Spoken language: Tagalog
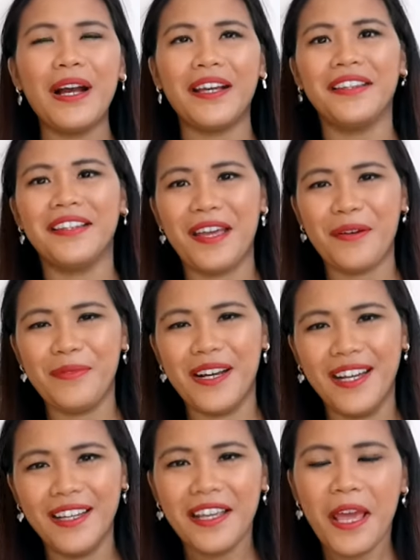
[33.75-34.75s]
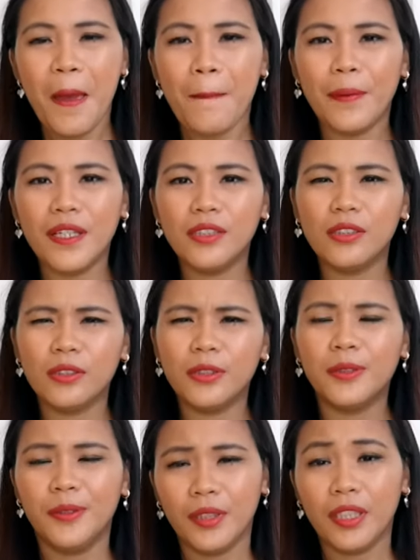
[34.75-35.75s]
Bakit nga ba? Medyo
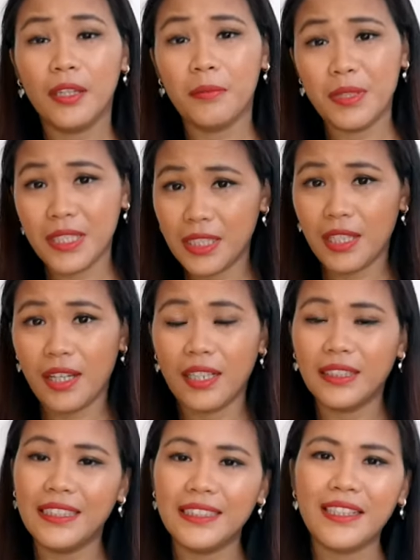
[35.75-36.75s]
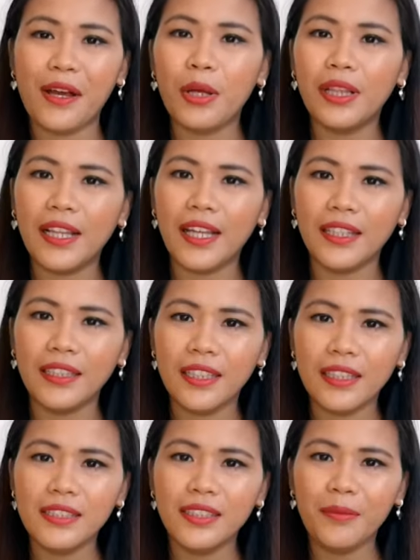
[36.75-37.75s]
naging busy lang kasi sa online.
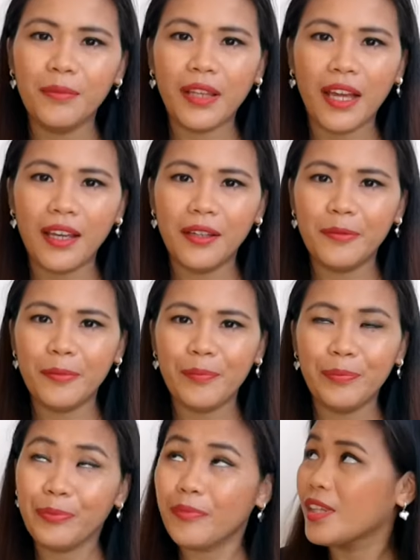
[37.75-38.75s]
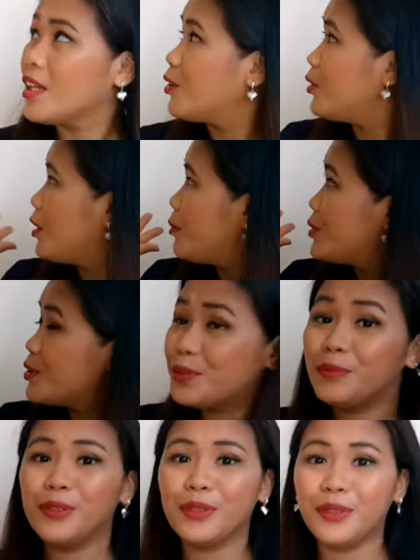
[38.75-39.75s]
At the same time,
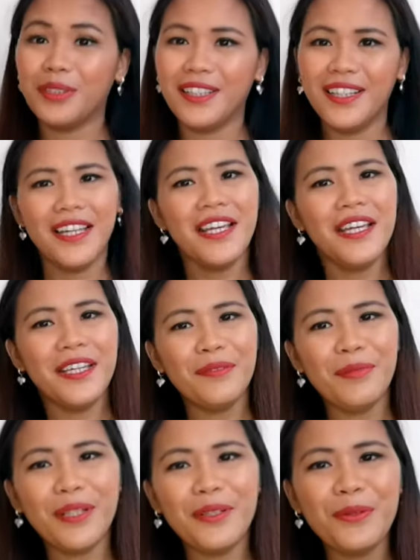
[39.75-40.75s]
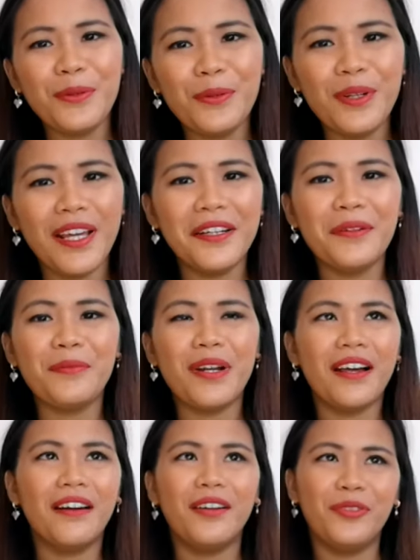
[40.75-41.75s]
na-observe nyo, iba na yung kulay ng
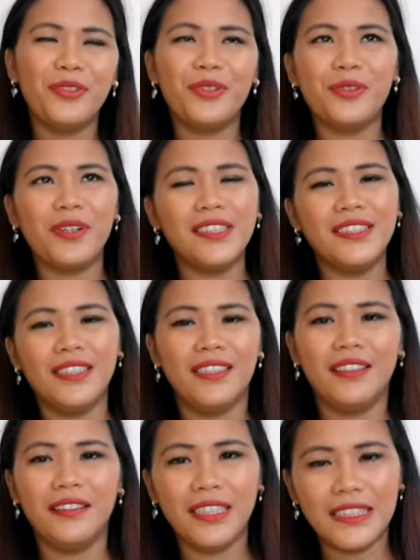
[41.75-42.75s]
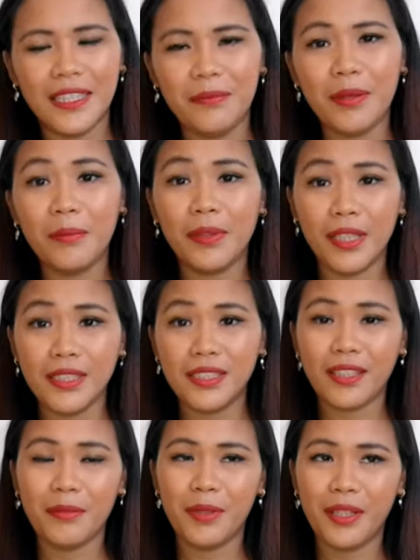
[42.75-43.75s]
background ko kasi nasa ibang
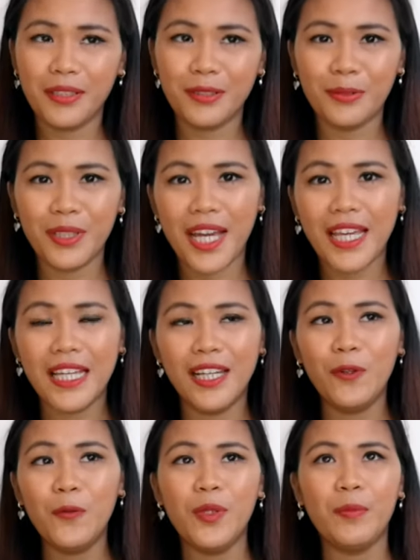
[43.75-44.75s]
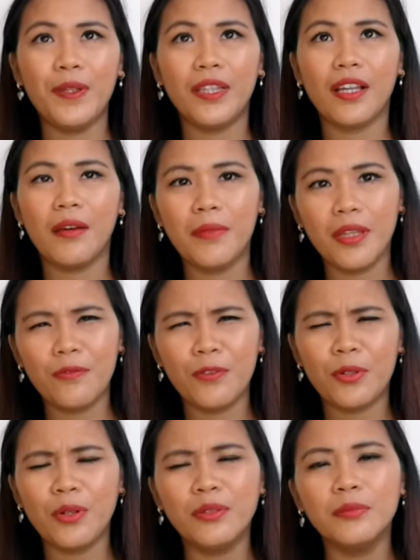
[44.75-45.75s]
place kami. So, dahil lumipat kami
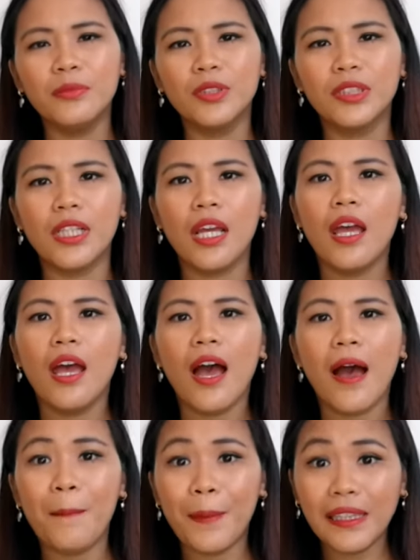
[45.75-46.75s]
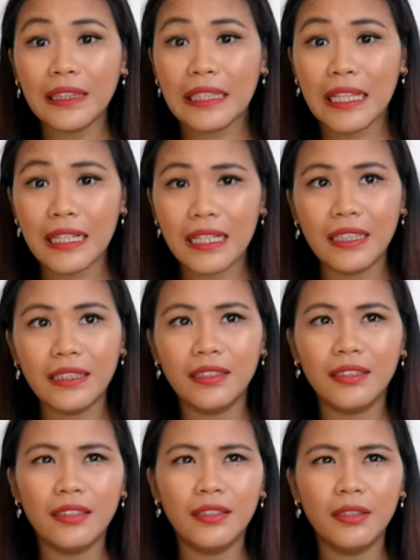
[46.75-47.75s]
for almost a month na
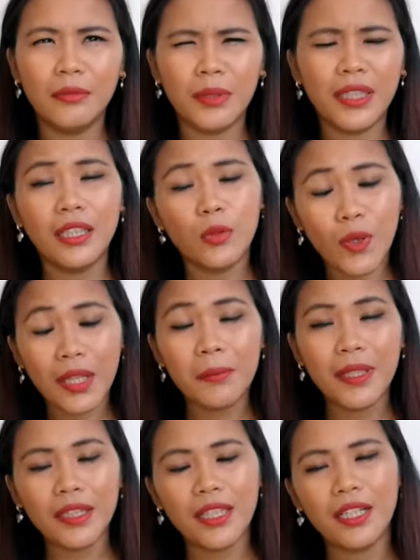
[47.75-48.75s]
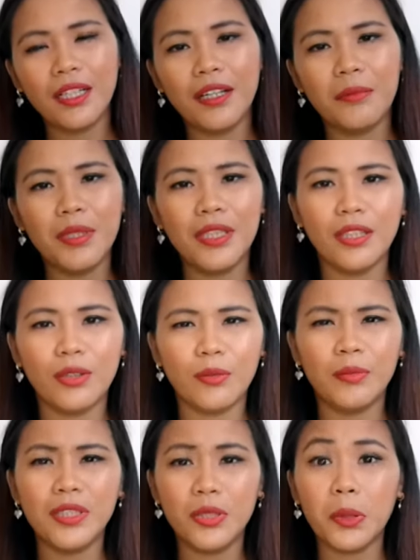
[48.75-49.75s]
rin, may git one month na rin kami dito.
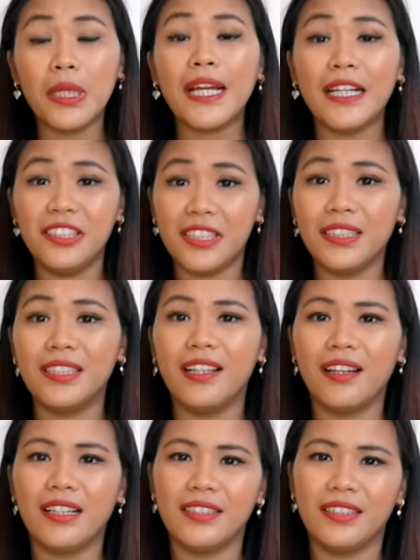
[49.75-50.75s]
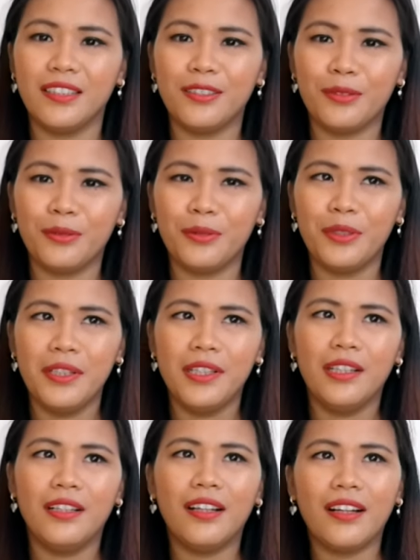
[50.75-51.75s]
Medyo nag-adjust lang kasi. So,
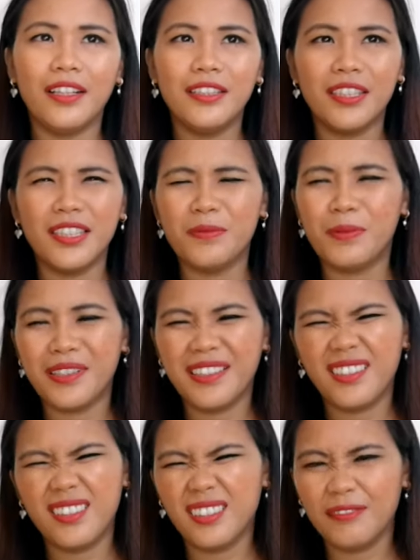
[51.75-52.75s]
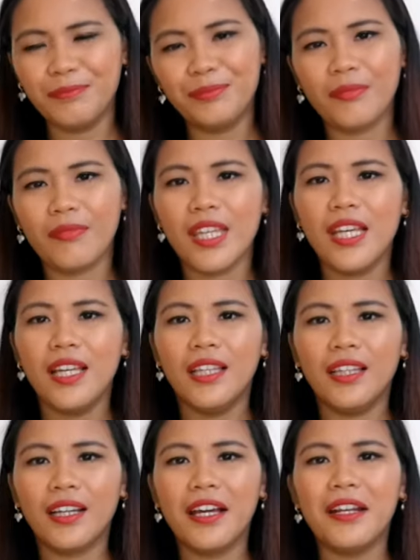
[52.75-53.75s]
nag-adjust parang
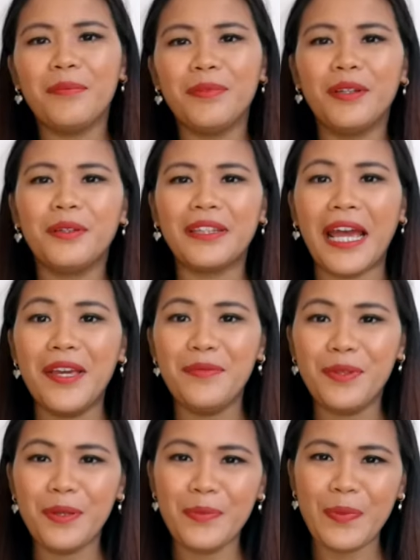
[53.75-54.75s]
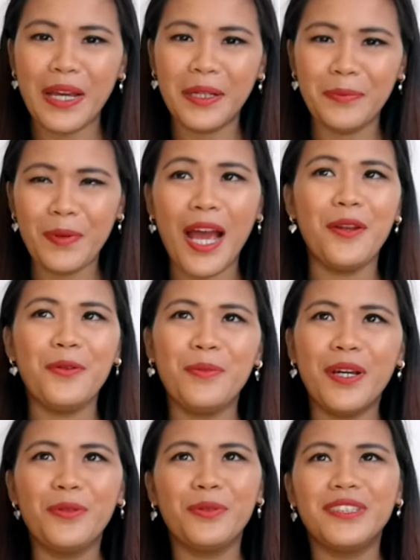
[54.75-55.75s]
naghanap ng timing pa, paano
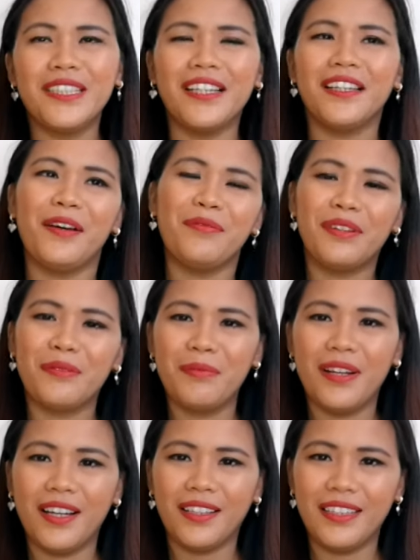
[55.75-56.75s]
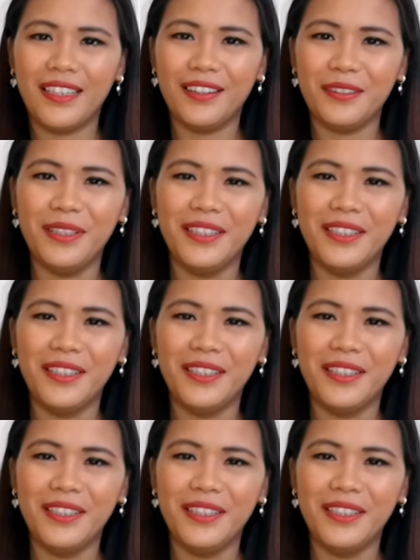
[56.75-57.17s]
ba yung setup ng vlog dito.